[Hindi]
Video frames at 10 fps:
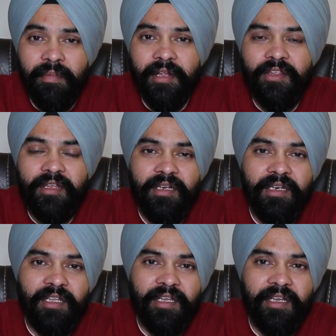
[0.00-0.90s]
मेंशन ही
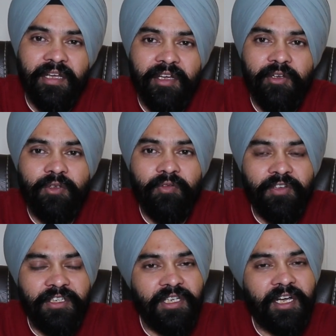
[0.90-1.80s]
नहीं है तो
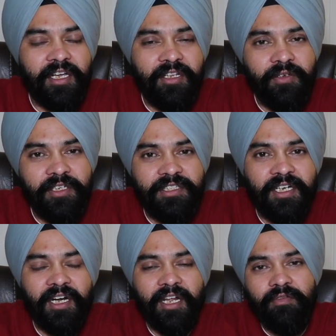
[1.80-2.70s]
वीज़ा का जो
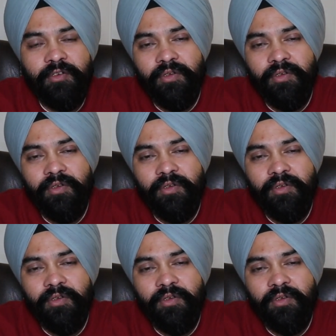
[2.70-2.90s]
रिज़ल्ट है वो